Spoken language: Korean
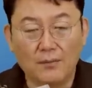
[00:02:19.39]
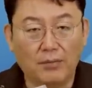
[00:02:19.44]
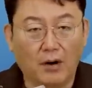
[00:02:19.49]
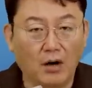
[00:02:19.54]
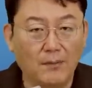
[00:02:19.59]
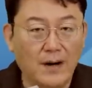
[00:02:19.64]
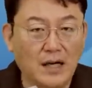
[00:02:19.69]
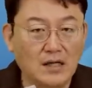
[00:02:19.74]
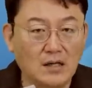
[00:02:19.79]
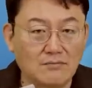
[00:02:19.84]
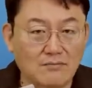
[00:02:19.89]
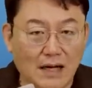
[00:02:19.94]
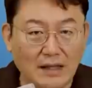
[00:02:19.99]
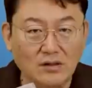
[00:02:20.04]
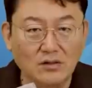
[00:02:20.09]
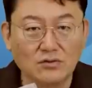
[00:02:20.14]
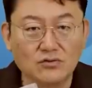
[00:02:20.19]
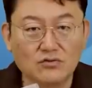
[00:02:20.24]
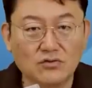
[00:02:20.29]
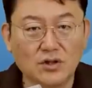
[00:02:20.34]
법안을
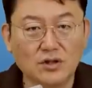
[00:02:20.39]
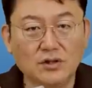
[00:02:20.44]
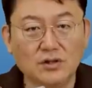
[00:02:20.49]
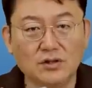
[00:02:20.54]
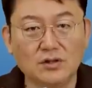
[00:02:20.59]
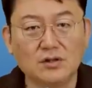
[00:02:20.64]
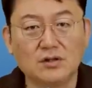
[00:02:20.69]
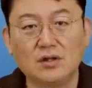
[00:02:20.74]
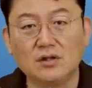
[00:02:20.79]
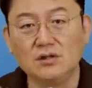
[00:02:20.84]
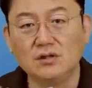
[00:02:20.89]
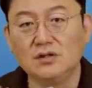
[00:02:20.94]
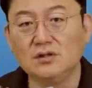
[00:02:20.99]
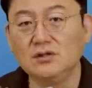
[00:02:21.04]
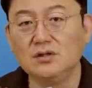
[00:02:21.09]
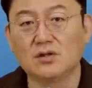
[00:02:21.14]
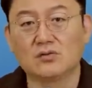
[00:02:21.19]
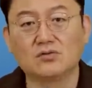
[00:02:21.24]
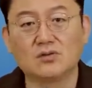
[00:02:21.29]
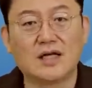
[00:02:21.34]
만들 수 있는 그런
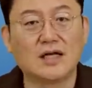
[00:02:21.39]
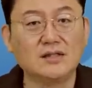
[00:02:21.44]
능력도